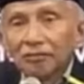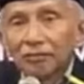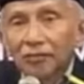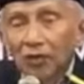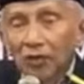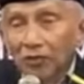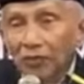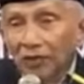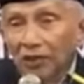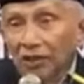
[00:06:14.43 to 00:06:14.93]

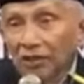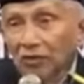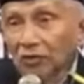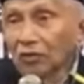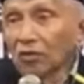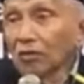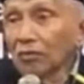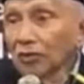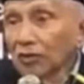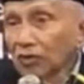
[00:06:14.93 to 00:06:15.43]
Bobi itu
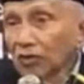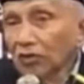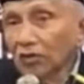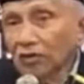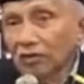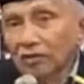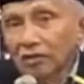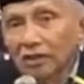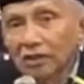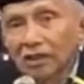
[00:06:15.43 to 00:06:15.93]
gubernur
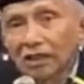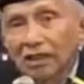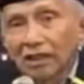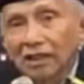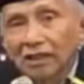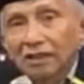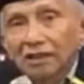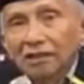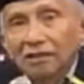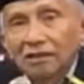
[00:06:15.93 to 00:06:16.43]
ya,
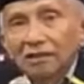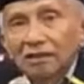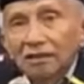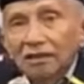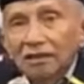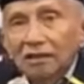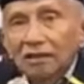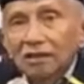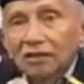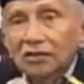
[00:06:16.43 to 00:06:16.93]

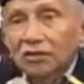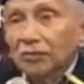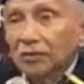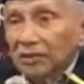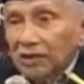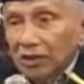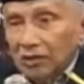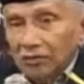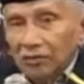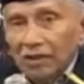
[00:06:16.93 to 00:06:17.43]

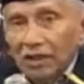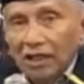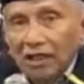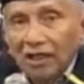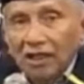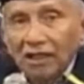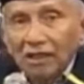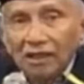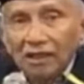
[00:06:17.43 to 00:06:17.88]
Sumatera Utara.